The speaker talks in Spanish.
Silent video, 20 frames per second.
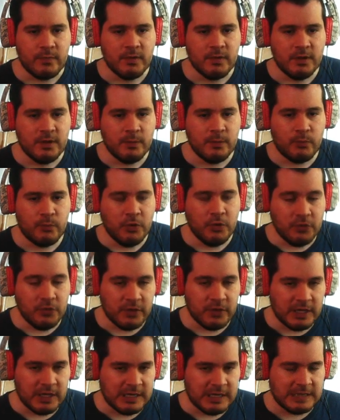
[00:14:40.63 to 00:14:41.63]

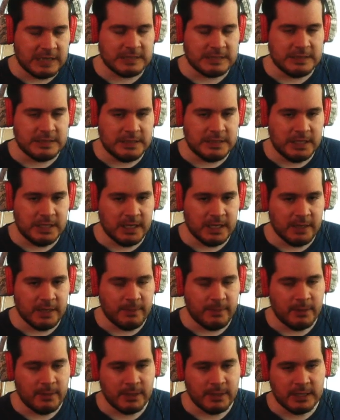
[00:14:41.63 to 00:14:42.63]
Impuestos al gang, diría
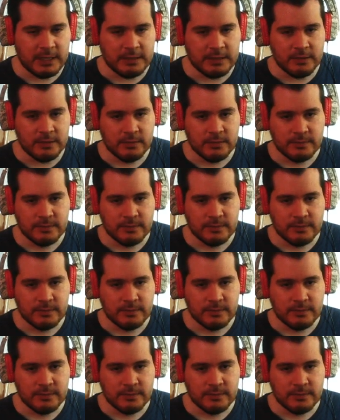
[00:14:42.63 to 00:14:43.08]
Barbacán, ¿no?